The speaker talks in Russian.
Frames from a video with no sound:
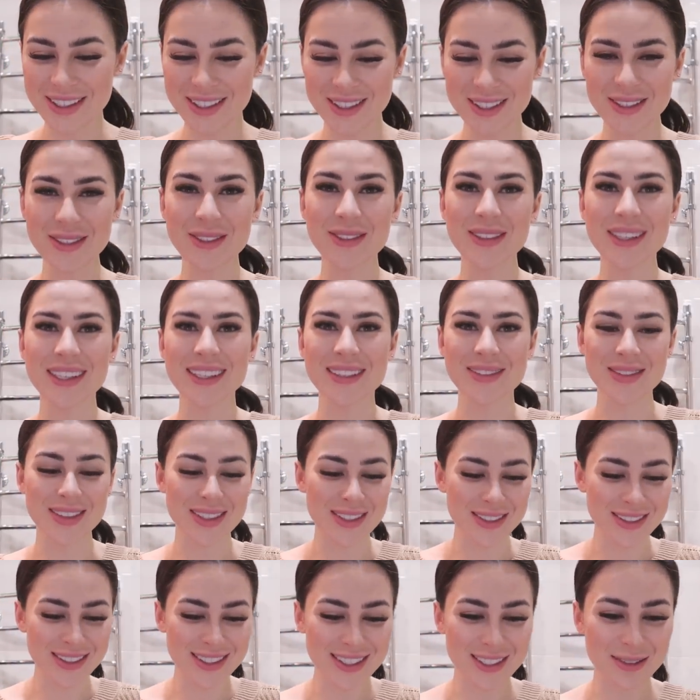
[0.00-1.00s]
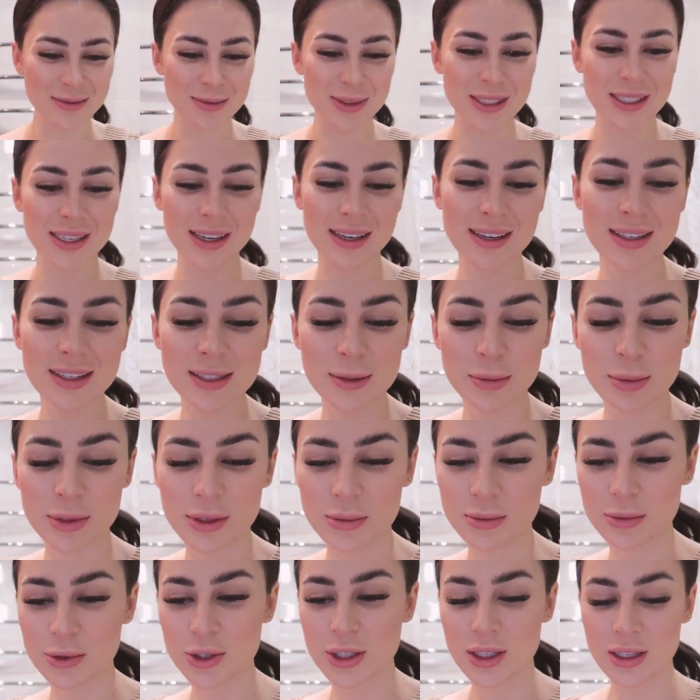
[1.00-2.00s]
штука, мне очень понравилась,
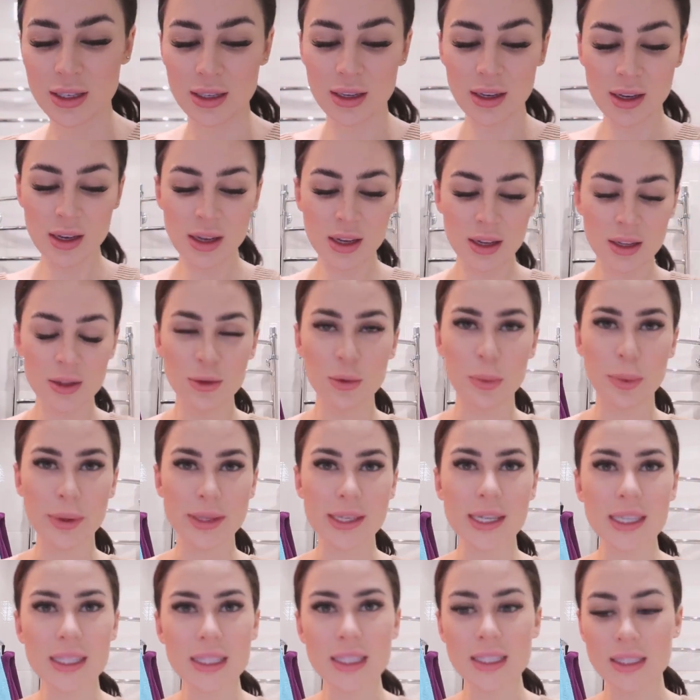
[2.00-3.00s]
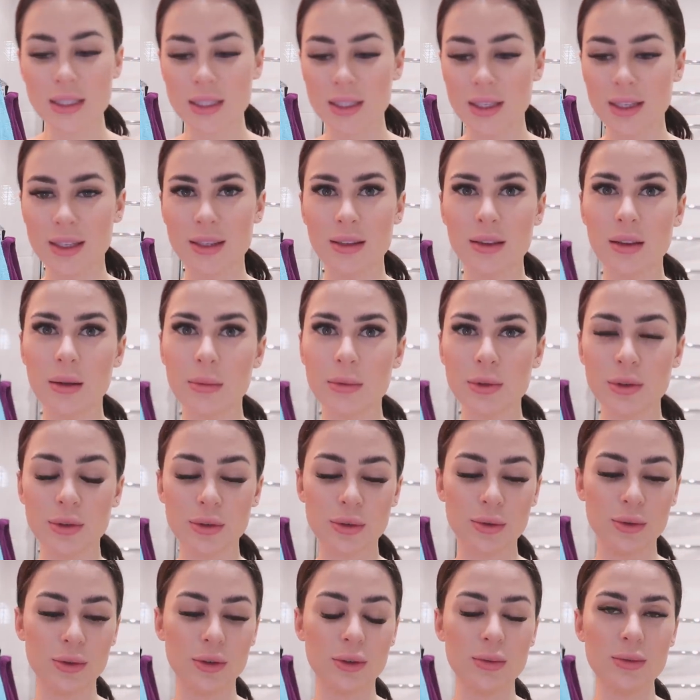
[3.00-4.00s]
потому что, ну, понятное дело, это
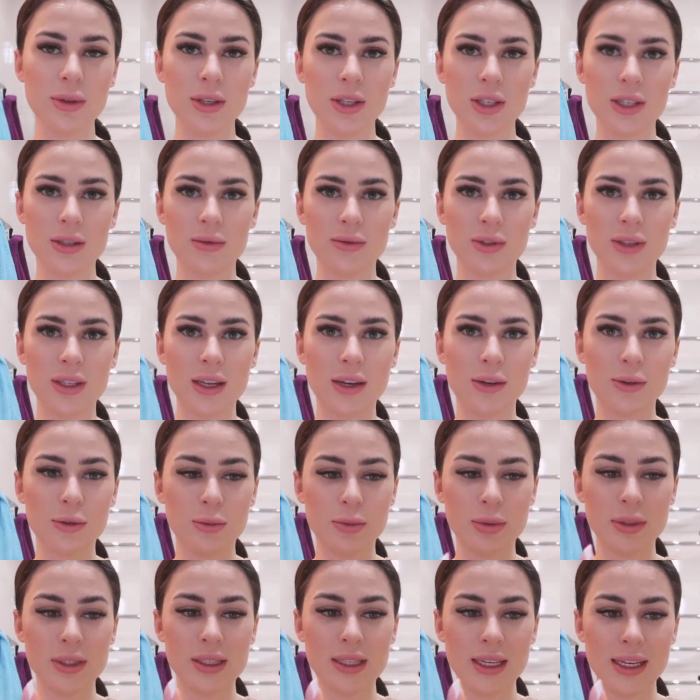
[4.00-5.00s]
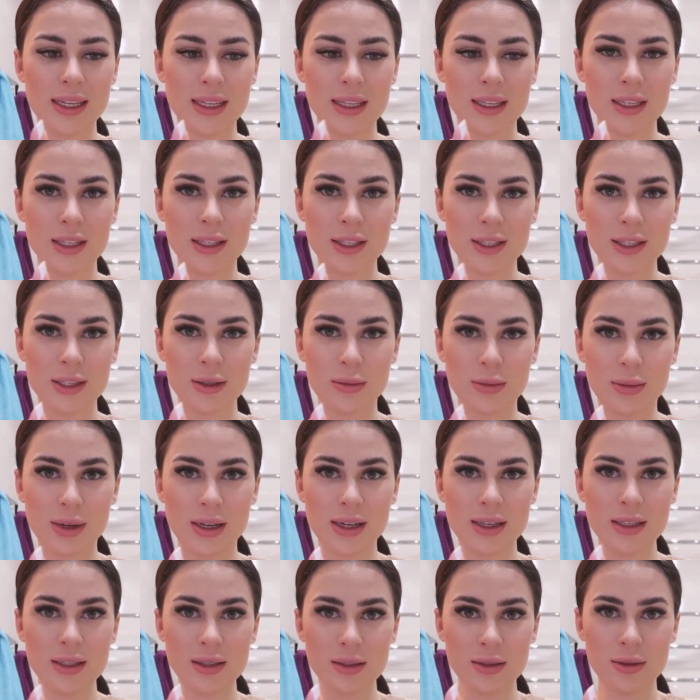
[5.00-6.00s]
намного удобнее, чем вот так вот постоянно
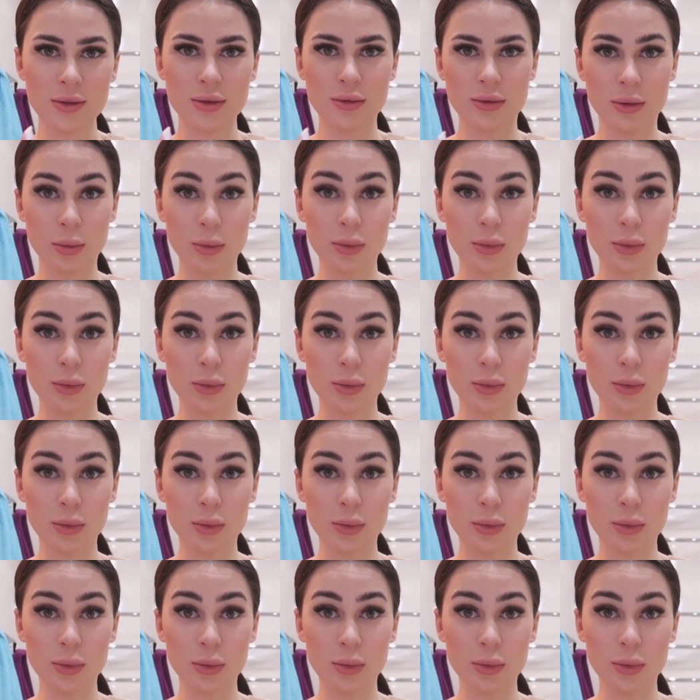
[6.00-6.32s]
нажимать, ну, вы